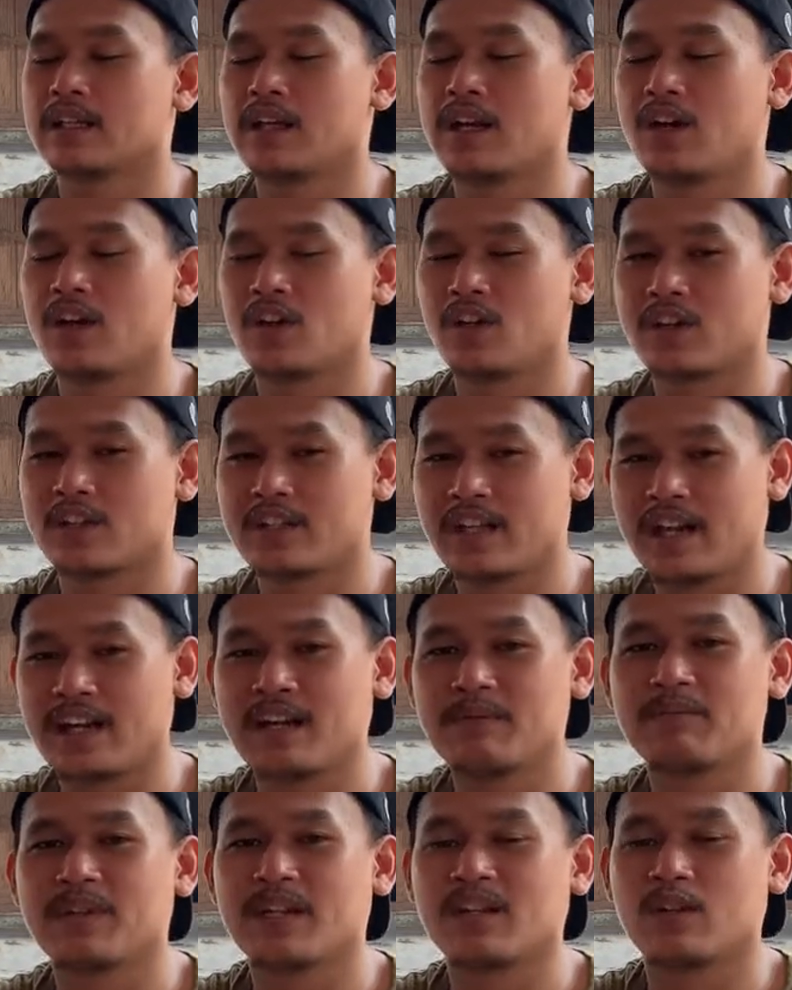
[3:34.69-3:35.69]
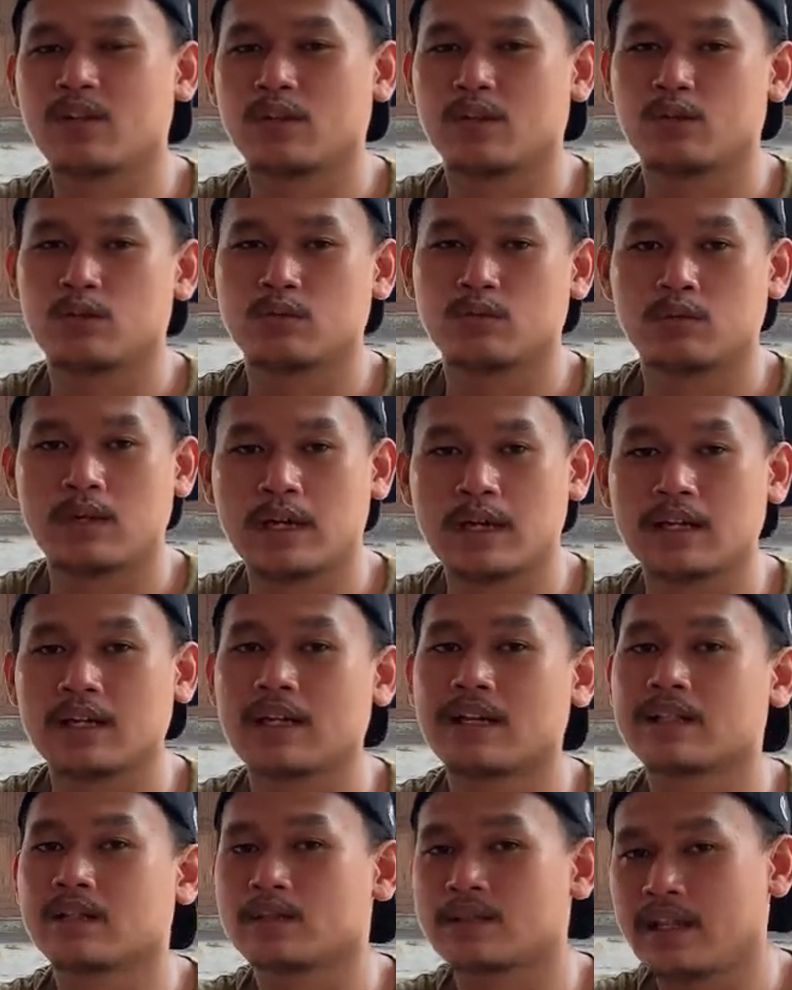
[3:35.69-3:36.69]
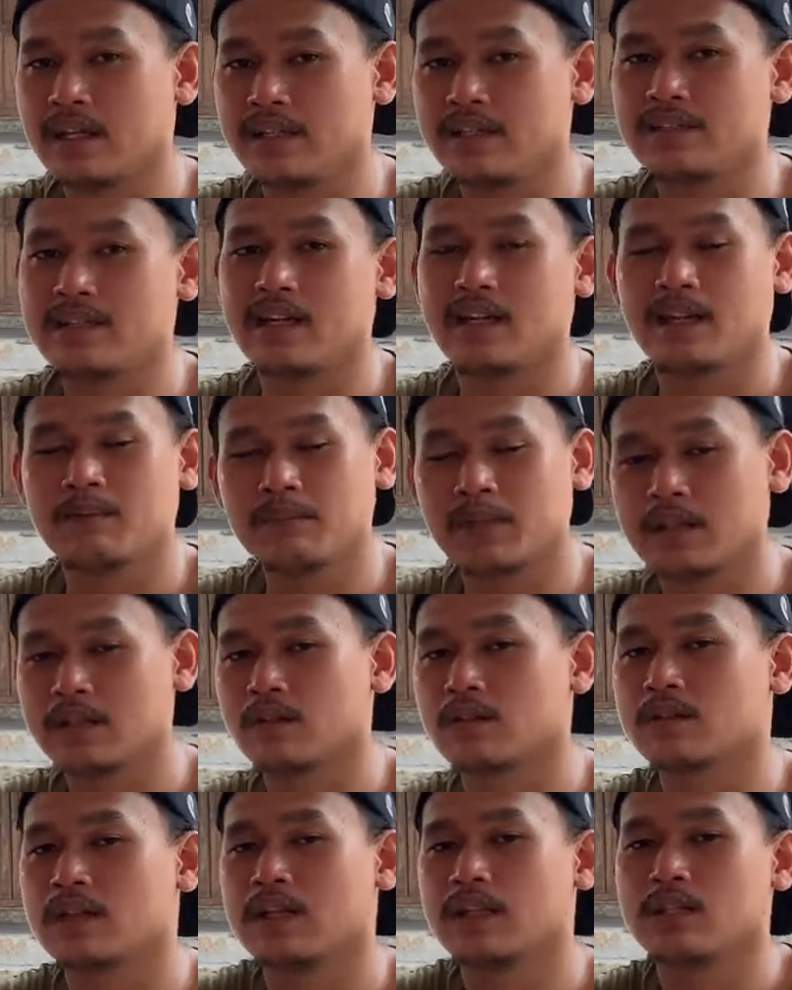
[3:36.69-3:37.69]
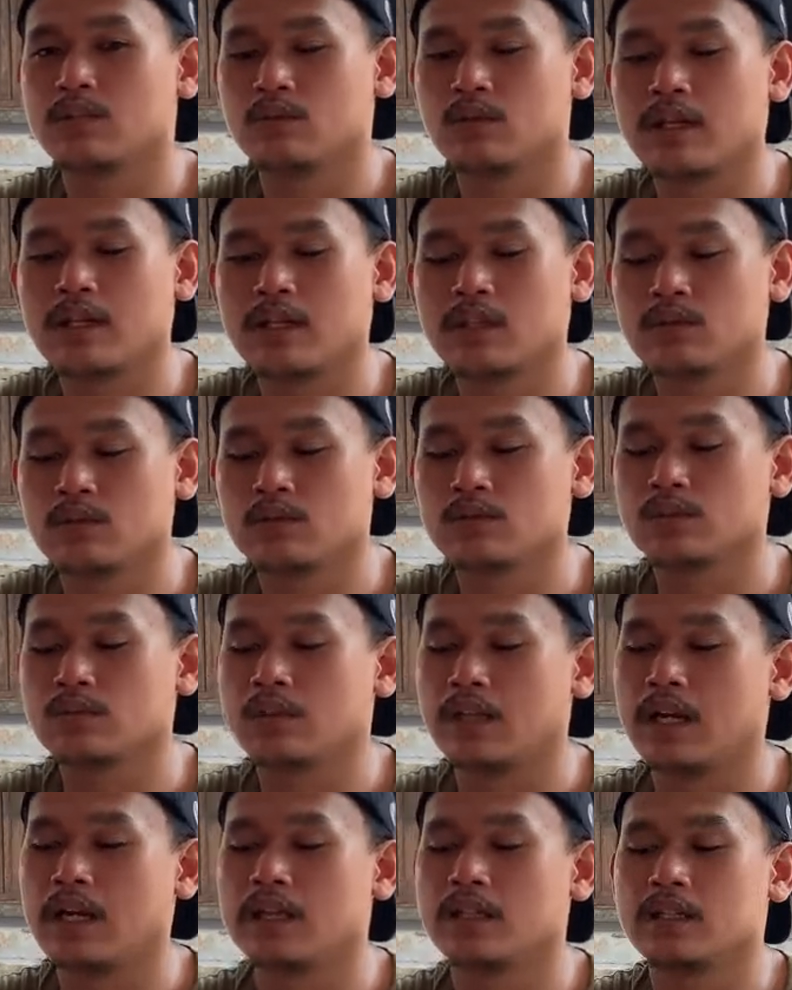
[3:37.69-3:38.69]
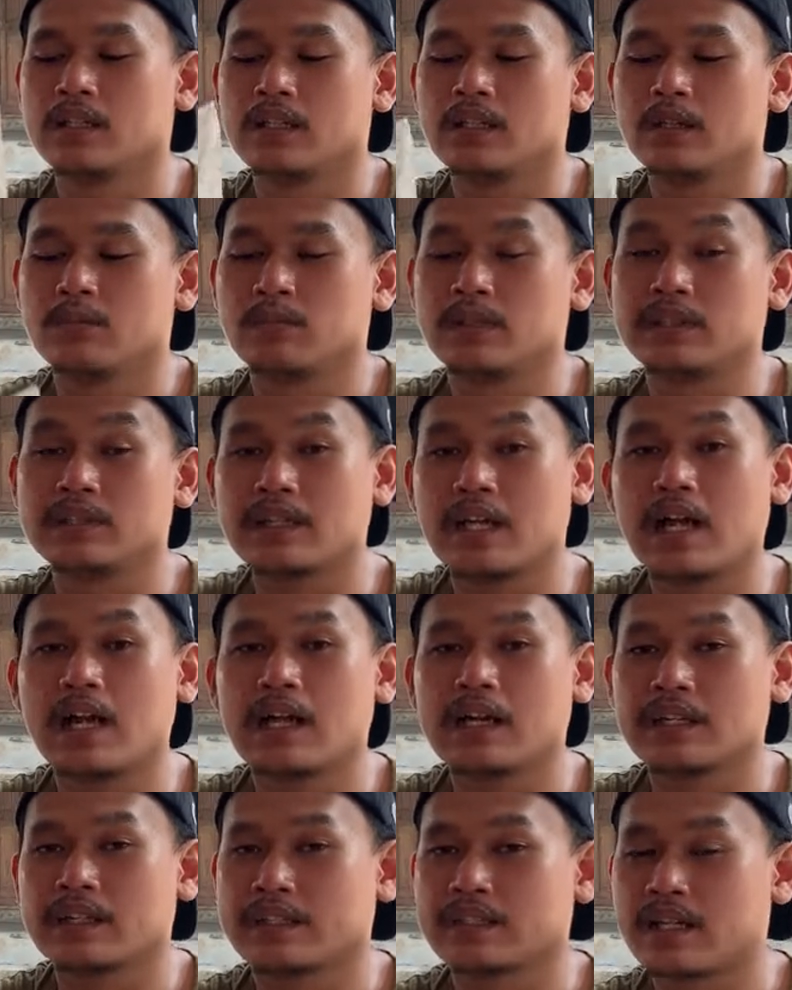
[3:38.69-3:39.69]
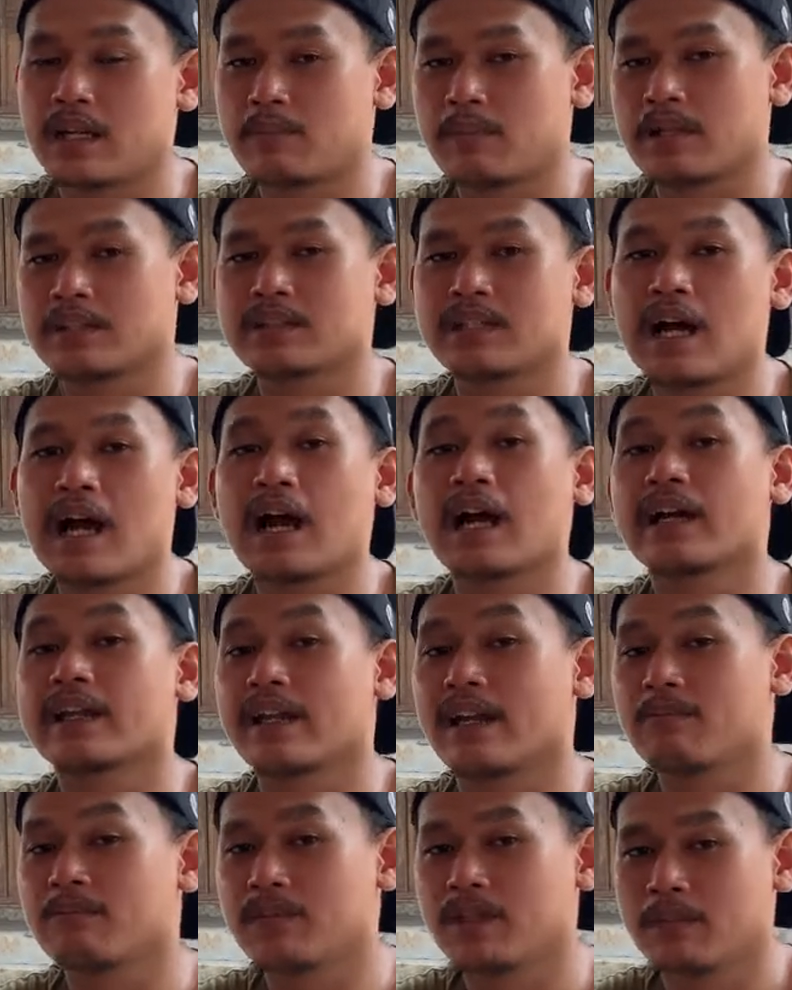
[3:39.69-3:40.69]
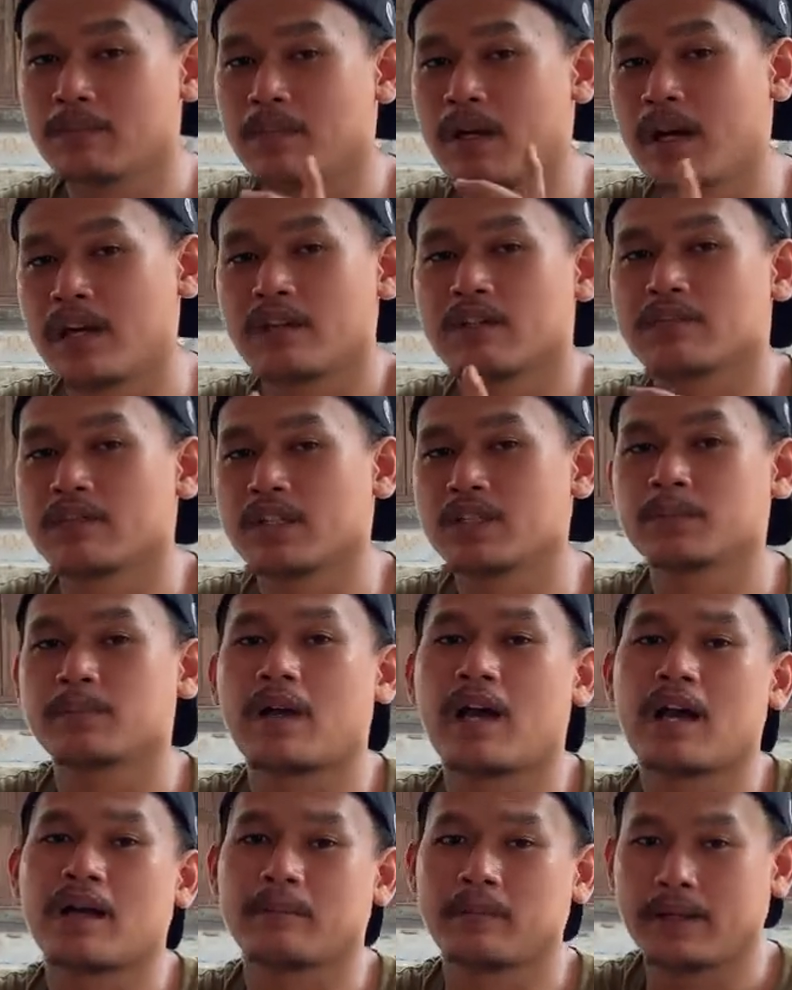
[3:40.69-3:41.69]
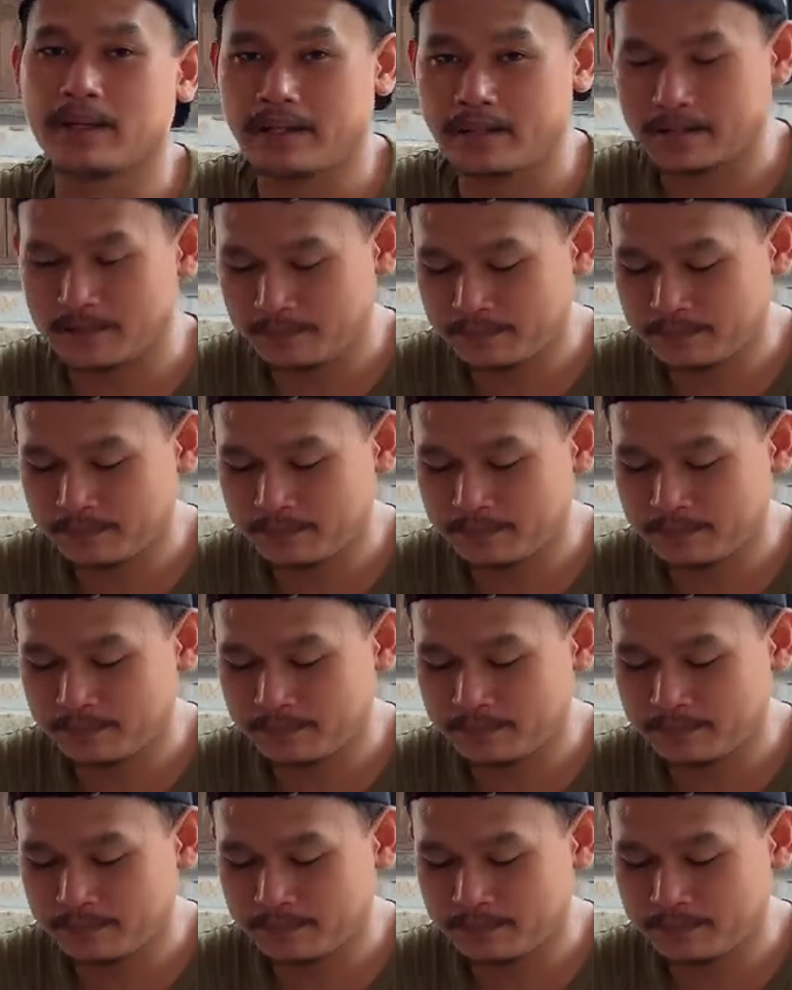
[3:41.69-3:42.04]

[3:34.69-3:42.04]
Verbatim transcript: olor dalam dan olor luar atau tali dalam atau tali luar itu sudah bisa kita pasang rem depan Vespa PX